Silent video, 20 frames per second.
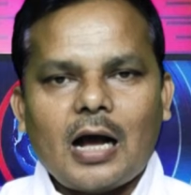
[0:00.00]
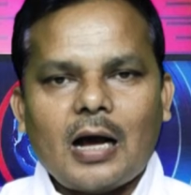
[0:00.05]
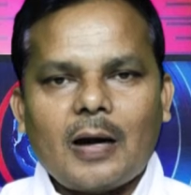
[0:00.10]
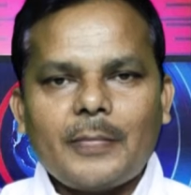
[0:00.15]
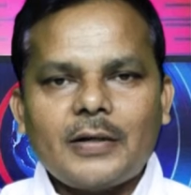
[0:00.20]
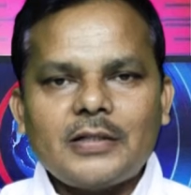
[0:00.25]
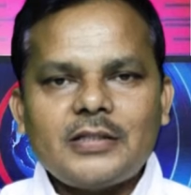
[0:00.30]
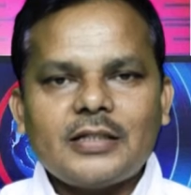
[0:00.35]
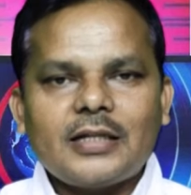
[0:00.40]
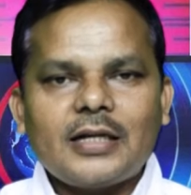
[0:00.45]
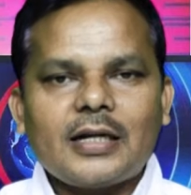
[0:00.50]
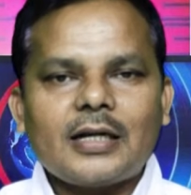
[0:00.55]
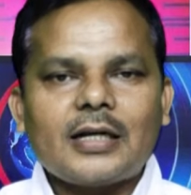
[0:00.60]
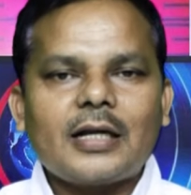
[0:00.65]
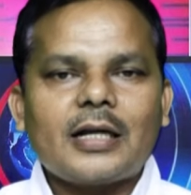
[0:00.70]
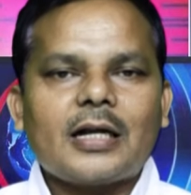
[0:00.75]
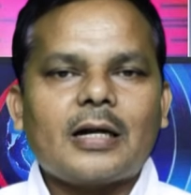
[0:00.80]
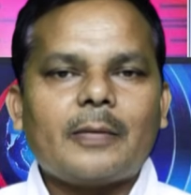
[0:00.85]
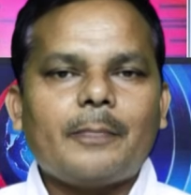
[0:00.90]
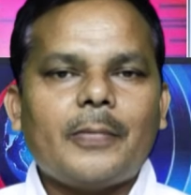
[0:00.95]
ఆ మంచి
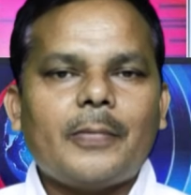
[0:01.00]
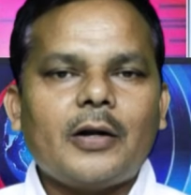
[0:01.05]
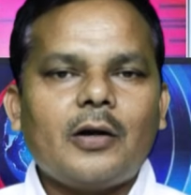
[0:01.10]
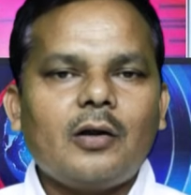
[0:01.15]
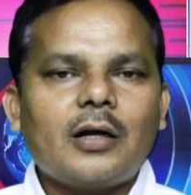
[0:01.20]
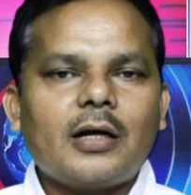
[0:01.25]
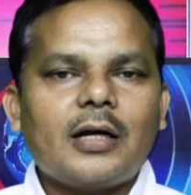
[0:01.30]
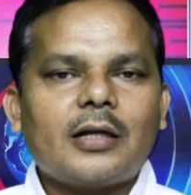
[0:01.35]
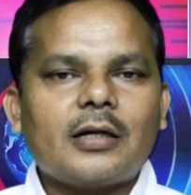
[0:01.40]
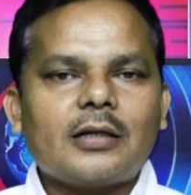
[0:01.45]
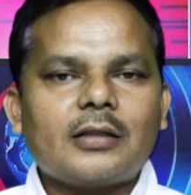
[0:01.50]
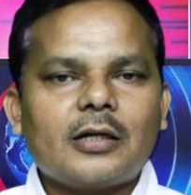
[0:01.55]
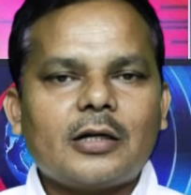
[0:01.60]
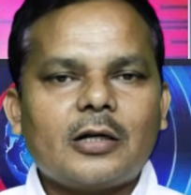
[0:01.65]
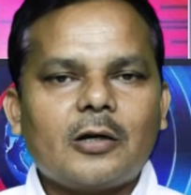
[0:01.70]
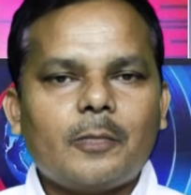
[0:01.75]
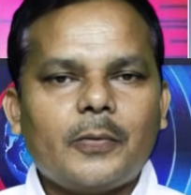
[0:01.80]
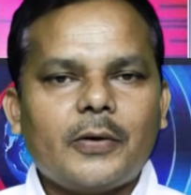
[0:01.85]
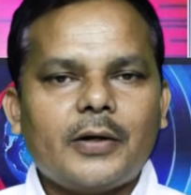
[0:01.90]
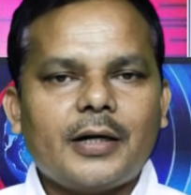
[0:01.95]
గనక ఇక్కడ బరిలో గనక
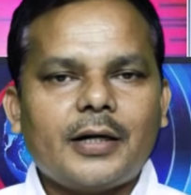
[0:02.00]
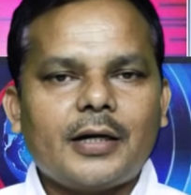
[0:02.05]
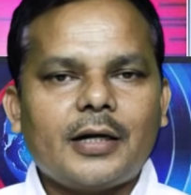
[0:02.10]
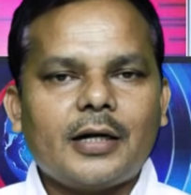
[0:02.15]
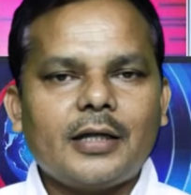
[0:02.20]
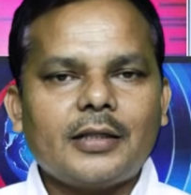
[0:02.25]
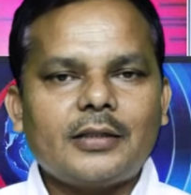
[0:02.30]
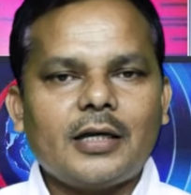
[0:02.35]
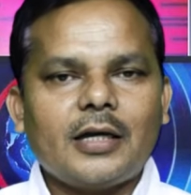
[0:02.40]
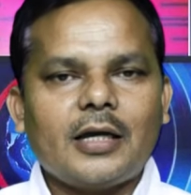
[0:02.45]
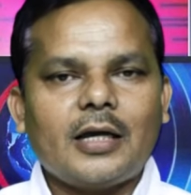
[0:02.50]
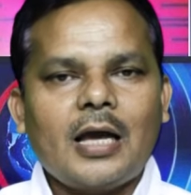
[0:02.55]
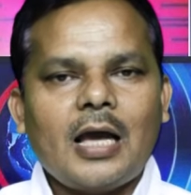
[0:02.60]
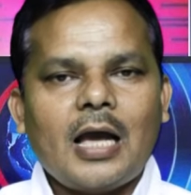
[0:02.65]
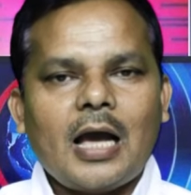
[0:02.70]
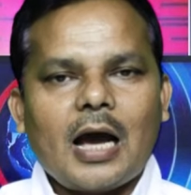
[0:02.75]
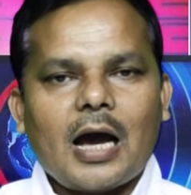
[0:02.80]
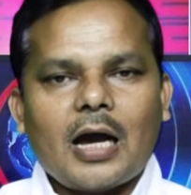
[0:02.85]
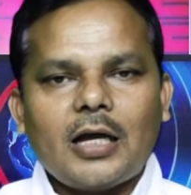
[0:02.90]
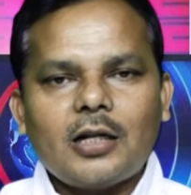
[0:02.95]
దిగపోయినట్లయితే
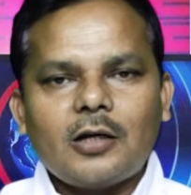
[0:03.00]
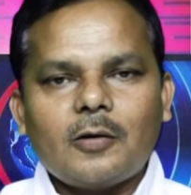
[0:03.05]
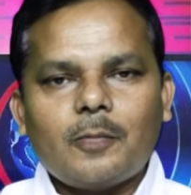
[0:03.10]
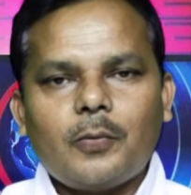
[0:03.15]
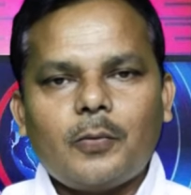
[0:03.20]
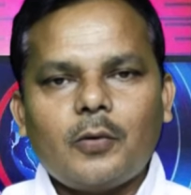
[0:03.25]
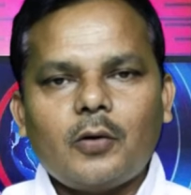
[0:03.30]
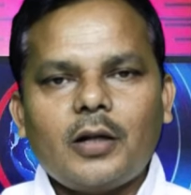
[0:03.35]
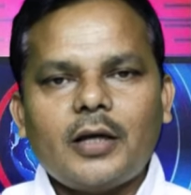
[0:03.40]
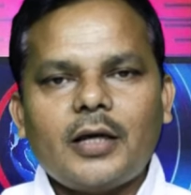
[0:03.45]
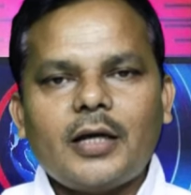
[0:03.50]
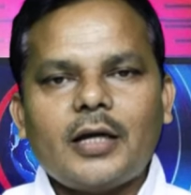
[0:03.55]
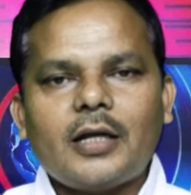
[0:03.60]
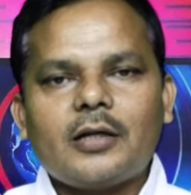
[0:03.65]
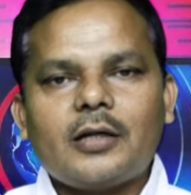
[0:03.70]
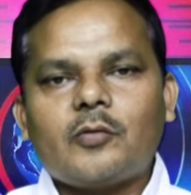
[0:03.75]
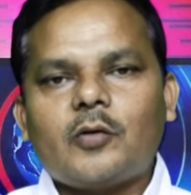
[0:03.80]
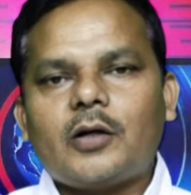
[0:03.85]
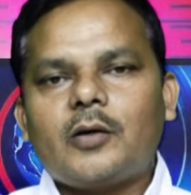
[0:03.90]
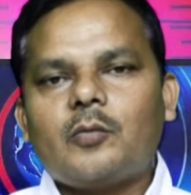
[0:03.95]
ఆయనకు
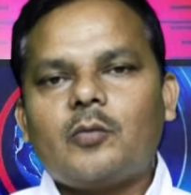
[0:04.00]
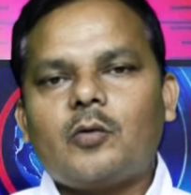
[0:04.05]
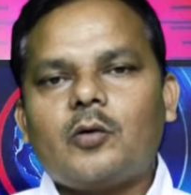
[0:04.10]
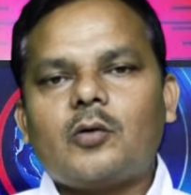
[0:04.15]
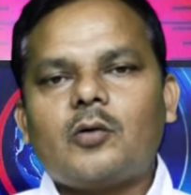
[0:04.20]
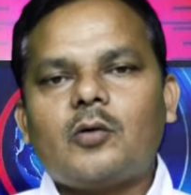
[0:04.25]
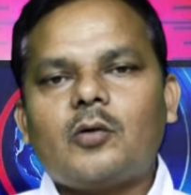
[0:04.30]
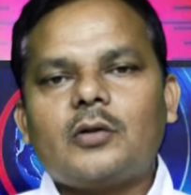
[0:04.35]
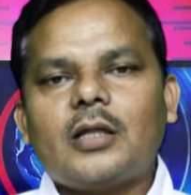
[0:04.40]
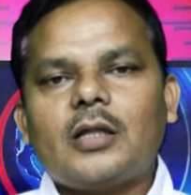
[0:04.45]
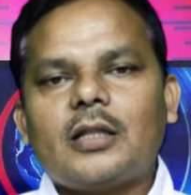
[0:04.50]
పోలయ్యేటువంటి ఓట్లు